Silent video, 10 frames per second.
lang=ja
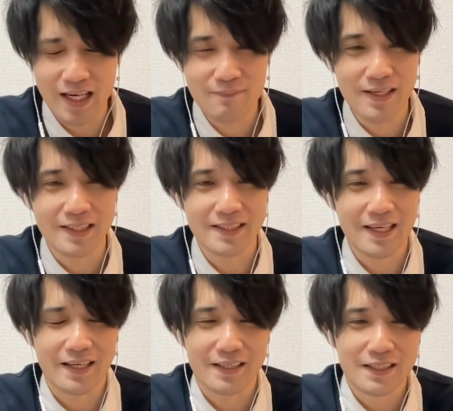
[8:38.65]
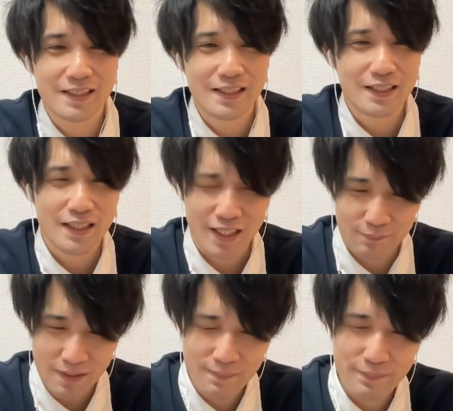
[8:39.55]
間がいて、あの
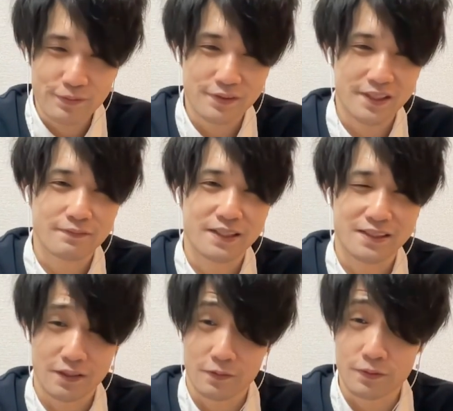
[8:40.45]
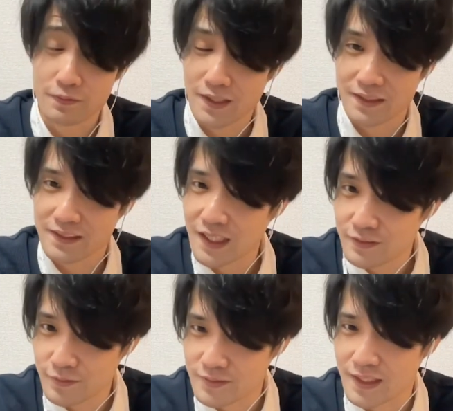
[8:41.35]
メビウスって言うんですけど、それは
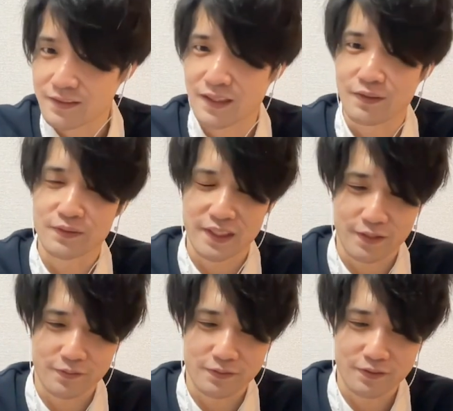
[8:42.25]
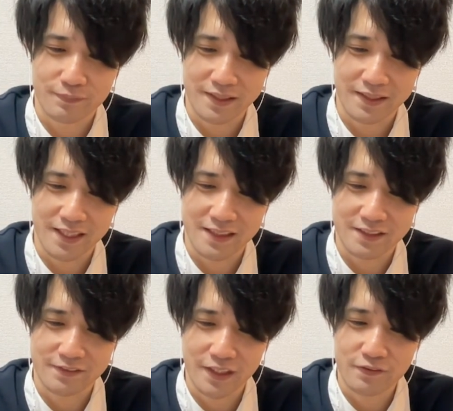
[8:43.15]
ガクトさんがあの声優を務めてらっしゃ
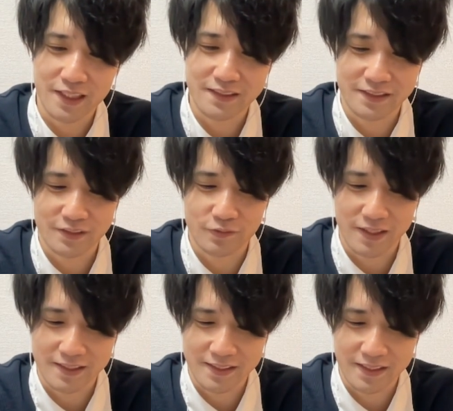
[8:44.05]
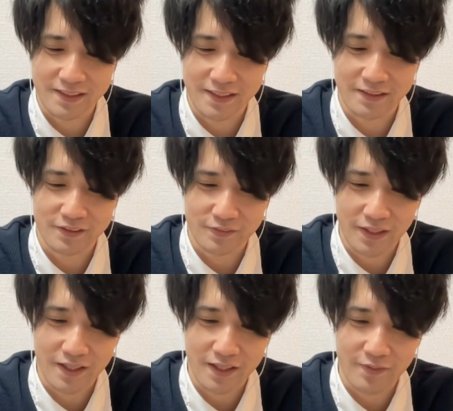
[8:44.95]
るね、クライシスコアで出てきたんですけどね。
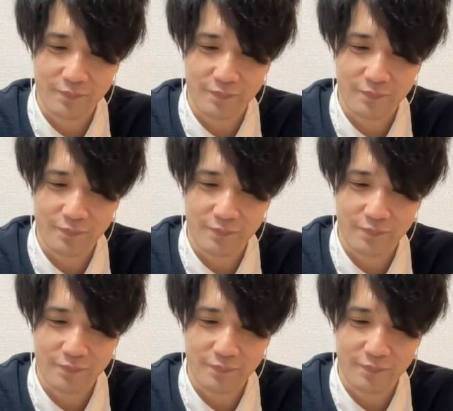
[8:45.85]
はい。